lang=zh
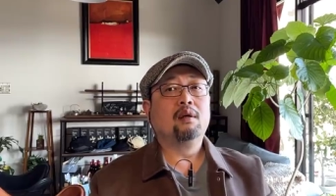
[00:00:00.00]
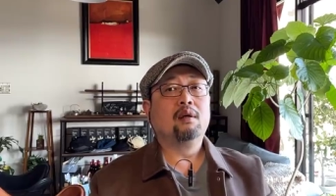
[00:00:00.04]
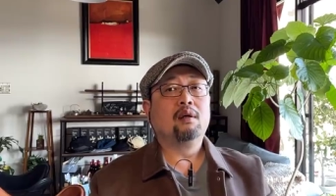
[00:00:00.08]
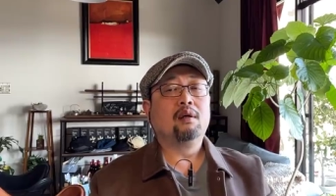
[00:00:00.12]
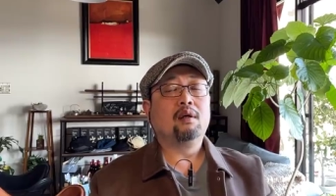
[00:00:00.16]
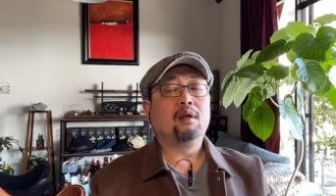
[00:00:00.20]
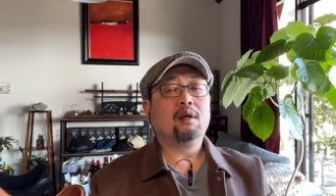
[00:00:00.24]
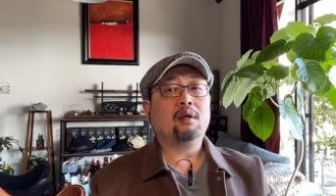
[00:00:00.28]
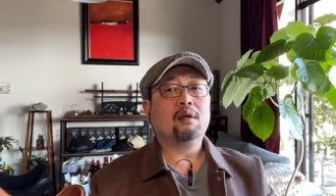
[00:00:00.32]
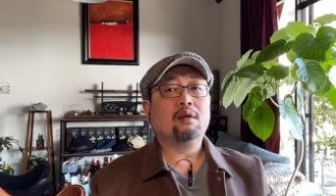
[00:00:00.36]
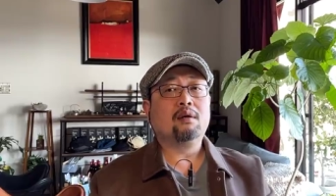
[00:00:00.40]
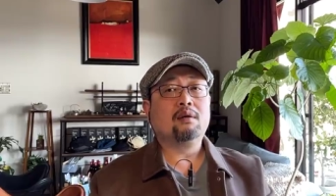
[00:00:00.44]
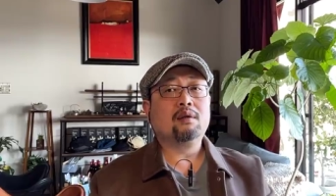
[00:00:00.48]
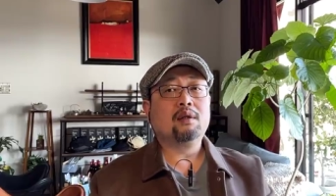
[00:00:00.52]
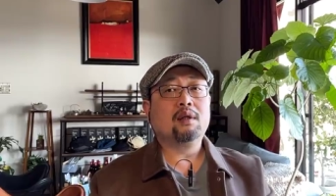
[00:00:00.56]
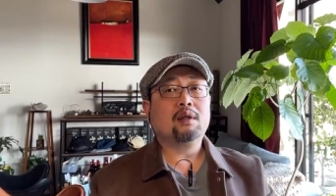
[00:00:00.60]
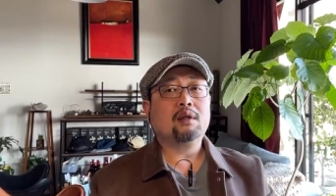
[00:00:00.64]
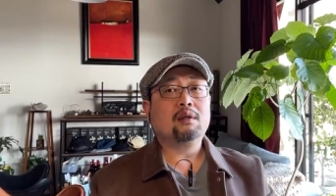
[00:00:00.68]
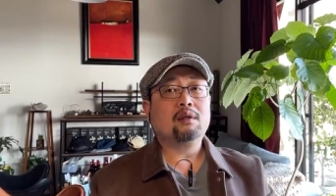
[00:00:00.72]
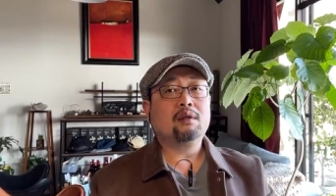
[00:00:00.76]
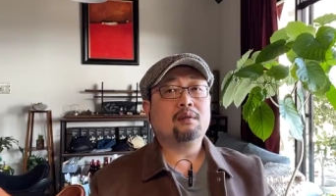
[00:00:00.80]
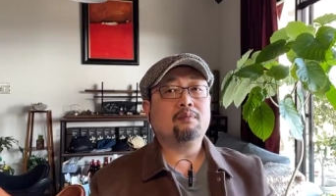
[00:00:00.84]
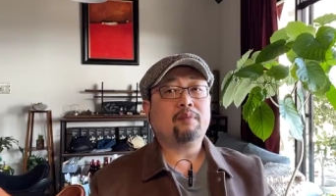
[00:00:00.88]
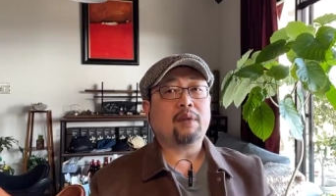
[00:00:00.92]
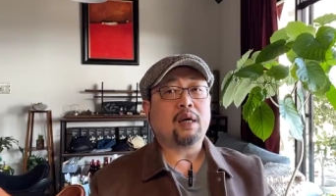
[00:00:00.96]
然后
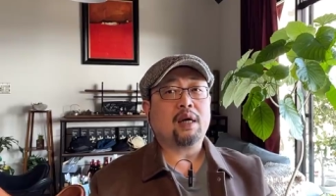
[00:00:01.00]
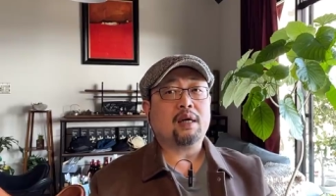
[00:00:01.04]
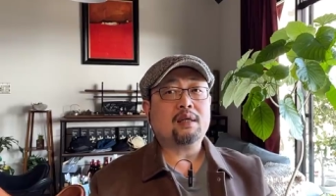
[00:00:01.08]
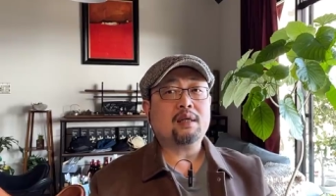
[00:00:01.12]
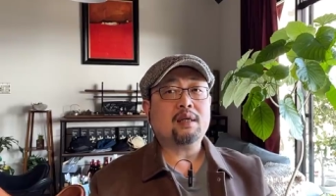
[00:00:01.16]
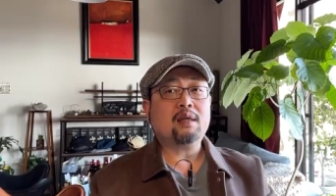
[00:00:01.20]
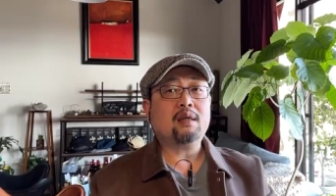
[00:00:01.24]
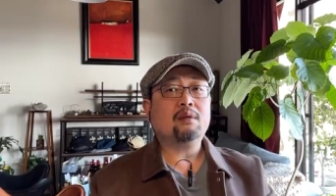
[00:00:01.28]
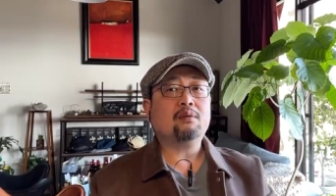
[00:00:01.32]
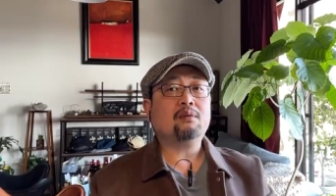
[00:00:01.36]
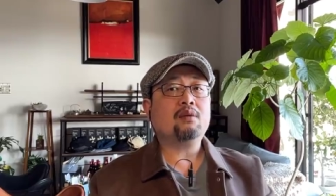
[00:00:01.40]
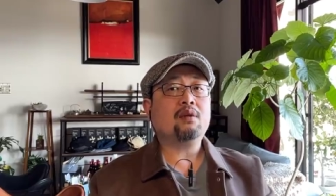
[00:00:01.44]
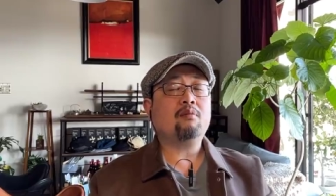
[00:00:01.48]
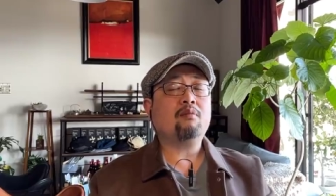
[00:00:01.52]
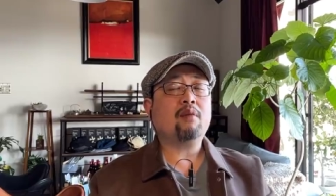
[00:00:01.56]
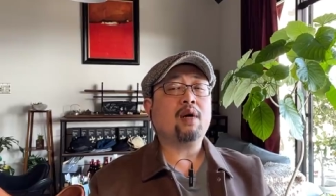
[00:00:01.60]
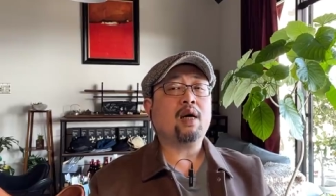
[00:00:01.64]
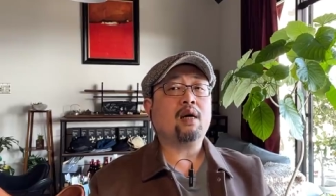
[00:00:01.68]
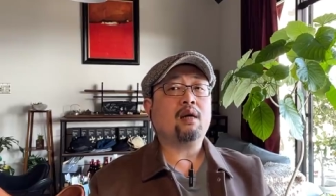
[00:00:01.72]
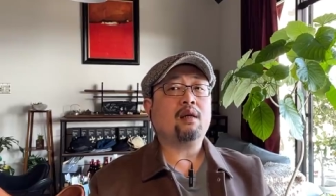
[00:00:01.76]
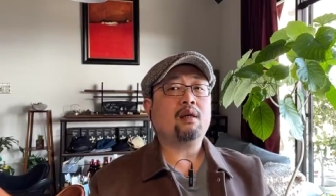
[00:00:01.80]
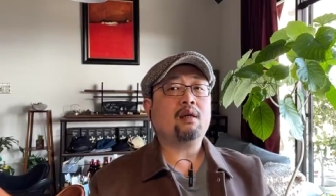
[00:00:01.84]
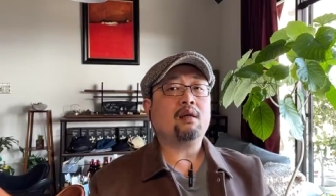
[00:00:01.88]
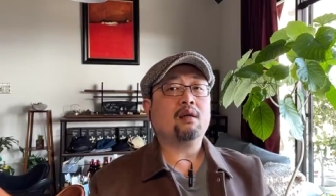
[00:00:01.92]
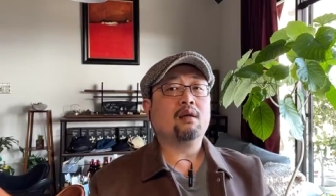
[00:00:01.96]
呢，把这些东西
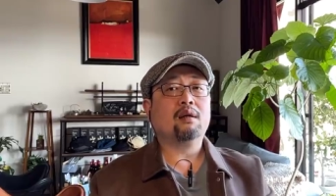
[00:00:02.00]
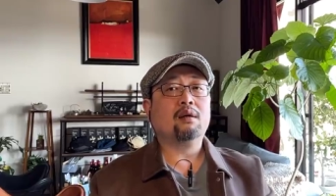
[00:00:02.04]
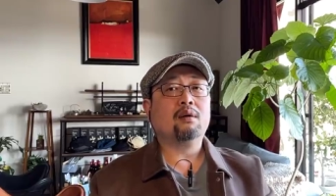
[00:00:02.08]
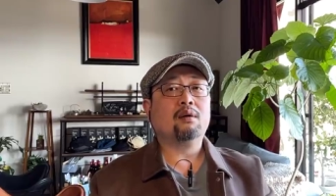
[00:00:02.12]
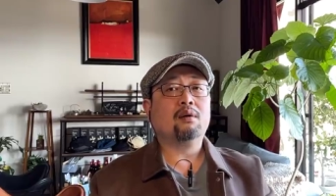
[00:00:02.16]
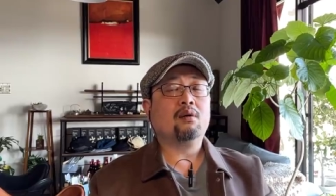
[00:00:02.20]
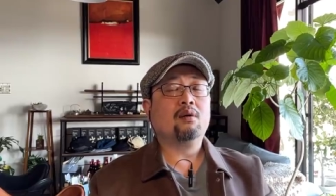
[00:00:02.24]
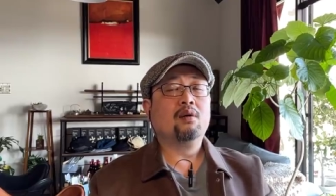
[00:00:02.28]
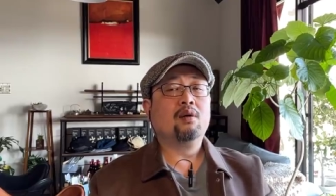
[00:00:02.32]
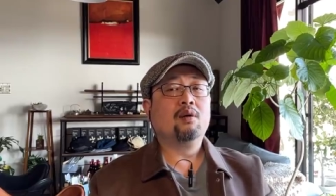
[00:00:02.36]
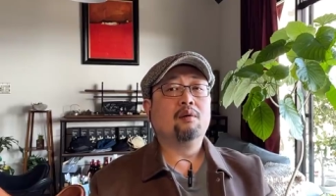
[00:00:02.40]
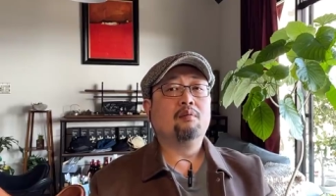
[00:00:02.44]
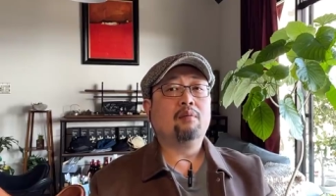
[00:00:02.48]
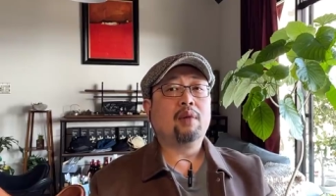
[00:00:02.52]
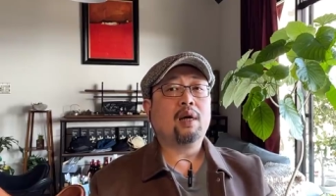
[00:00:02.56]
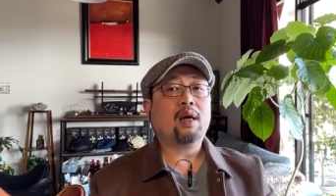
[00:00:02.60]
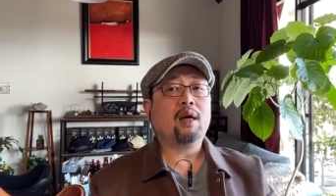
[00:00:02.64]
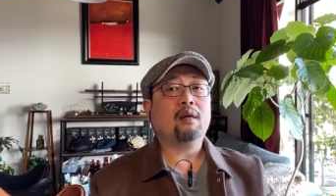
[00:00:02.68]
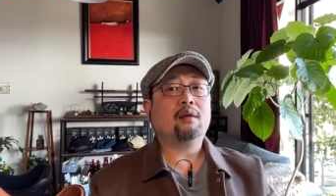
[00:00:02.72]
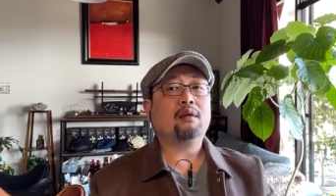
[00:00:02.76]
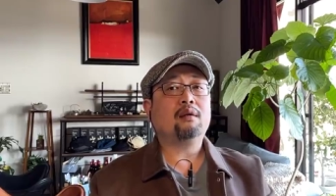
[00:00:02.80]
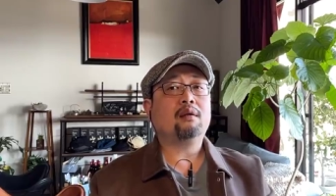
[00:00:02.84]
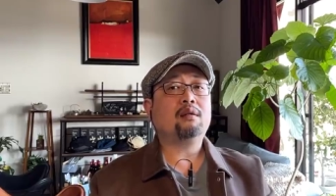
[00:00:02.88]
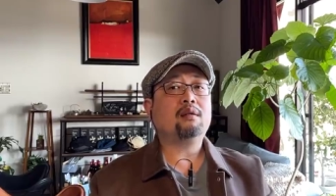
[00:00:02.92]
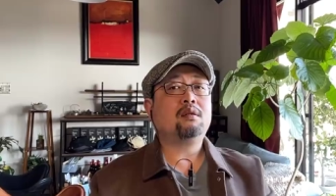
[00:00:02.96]
卖了以后，
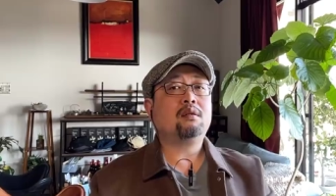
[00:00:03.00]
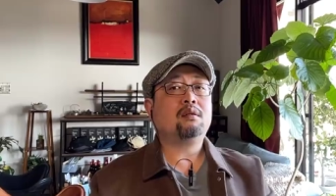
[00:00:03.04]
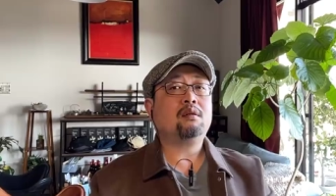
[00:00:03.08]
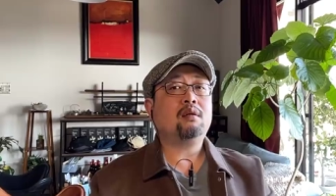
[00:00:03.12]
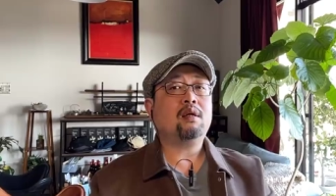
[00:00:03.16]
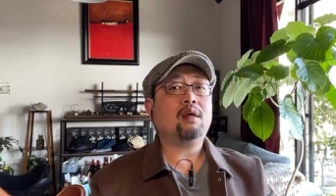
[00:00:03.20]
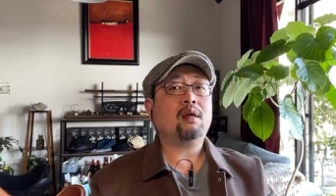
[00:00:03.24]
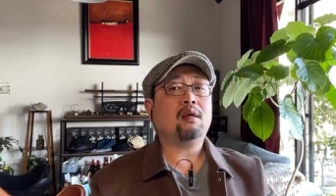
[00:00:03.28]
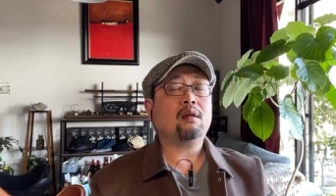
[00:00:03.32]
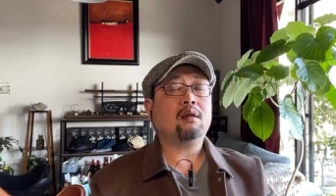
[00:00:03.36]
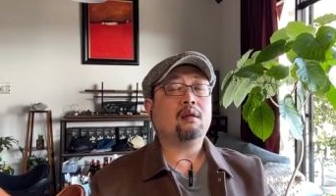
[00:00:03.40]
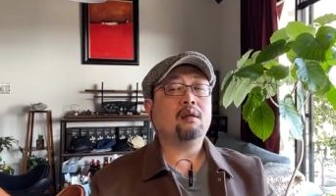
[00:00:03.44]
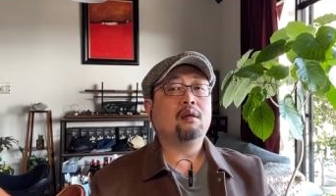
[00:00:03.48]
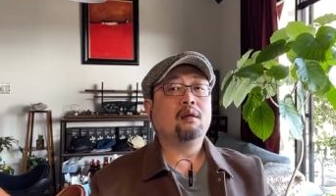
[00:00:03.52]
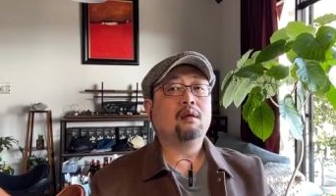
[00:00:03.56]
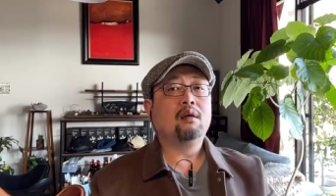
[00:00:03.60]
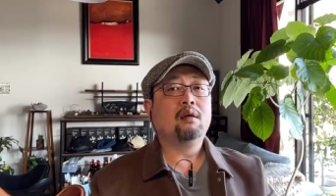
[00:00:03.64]
判了他十年，